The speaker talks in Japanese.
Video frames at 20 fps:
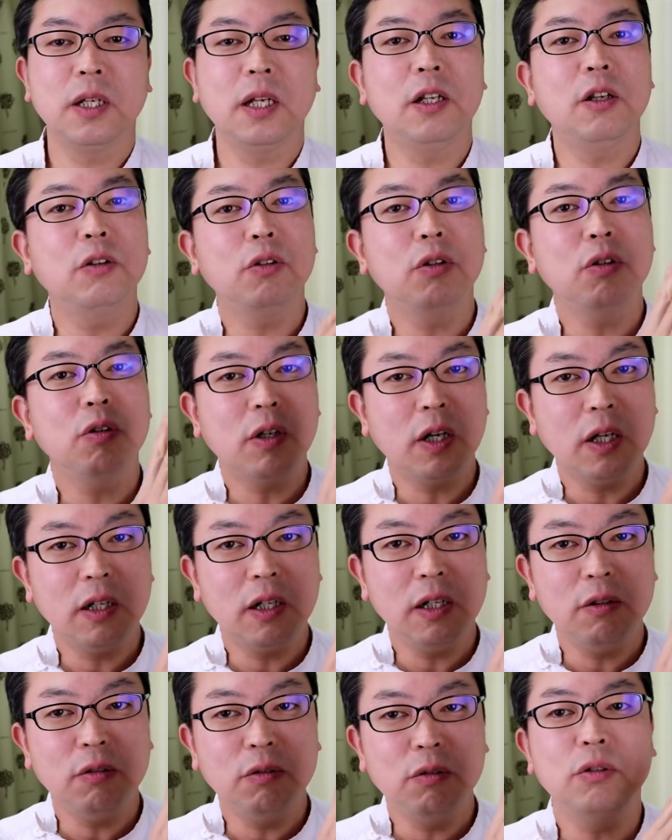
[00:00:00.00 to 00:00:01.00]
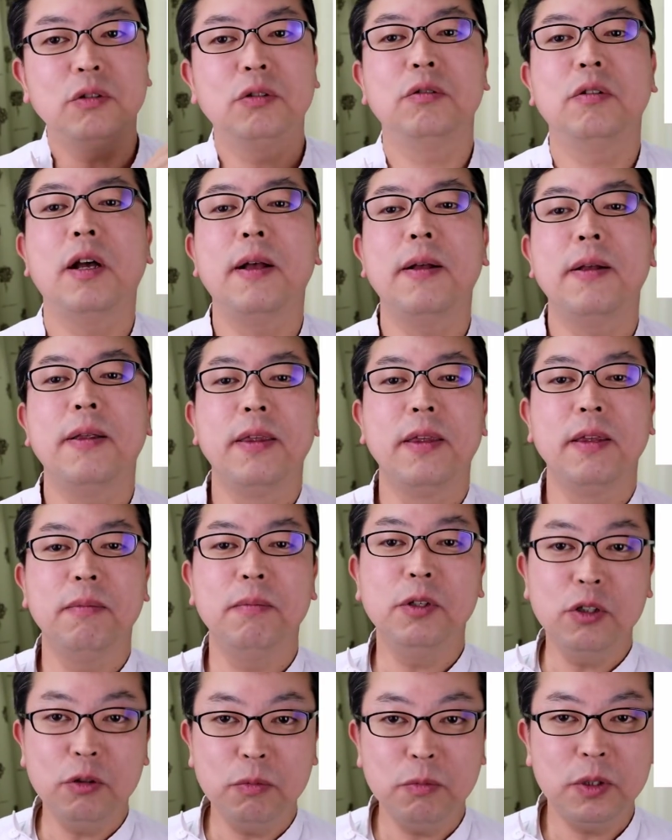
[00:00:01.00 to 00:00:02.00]
先ほどの柿フルーツは
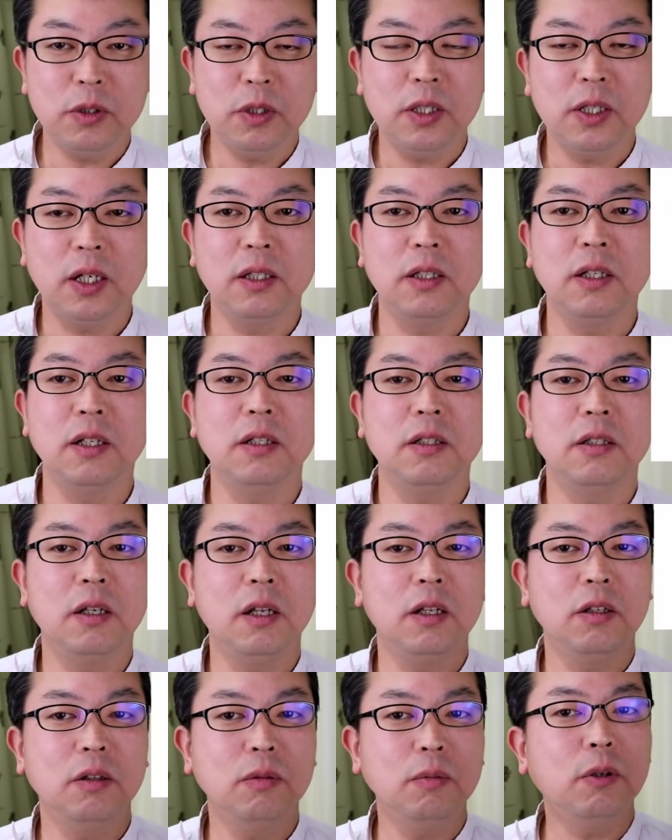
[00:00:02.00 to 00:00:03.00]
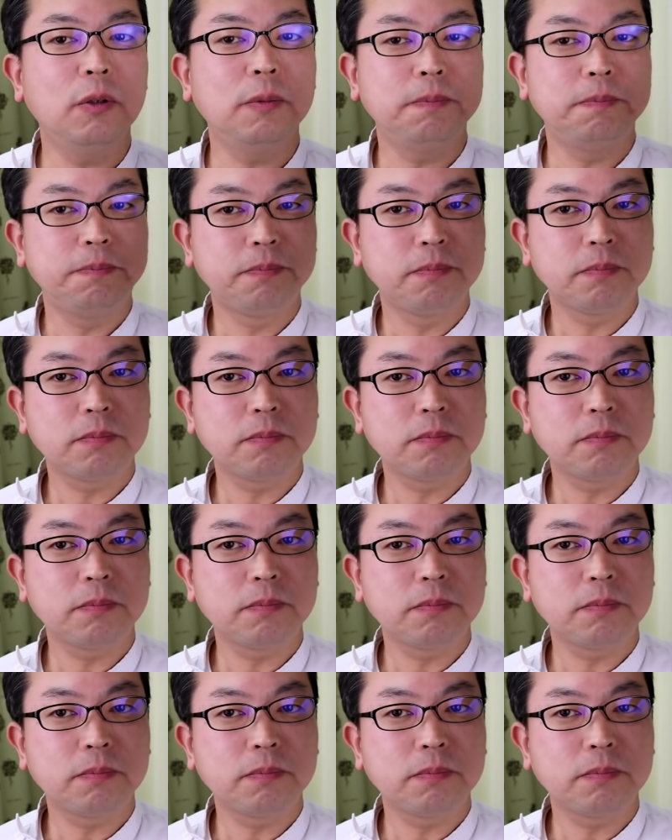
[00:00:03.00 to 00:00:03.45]
みずみずしかったですけれども、